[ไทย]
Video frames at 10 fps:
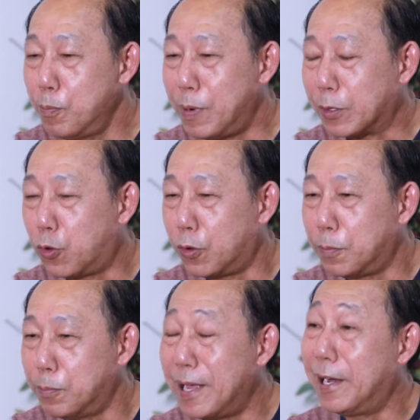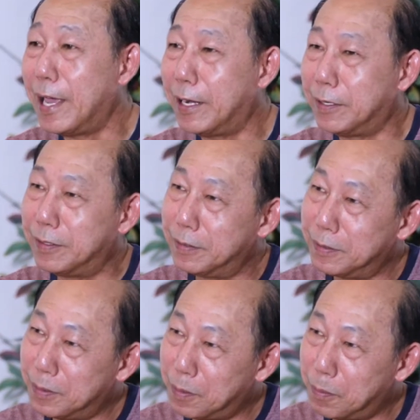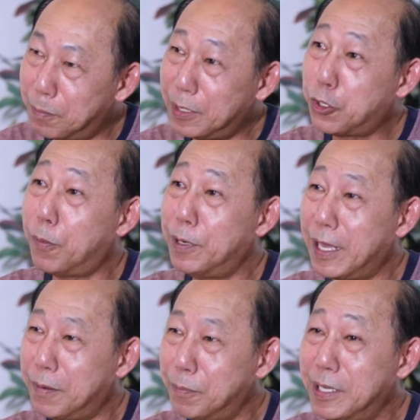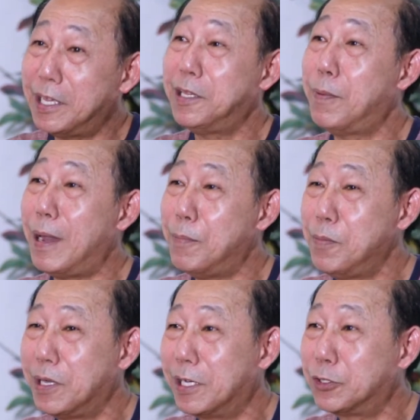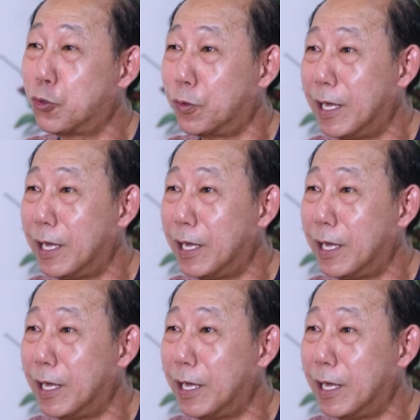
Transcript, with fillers: มเป็นคนไม่เรียน ไม่ชอบเรียนไม่ใช่ที่บ้านไม่มีเงินส่ง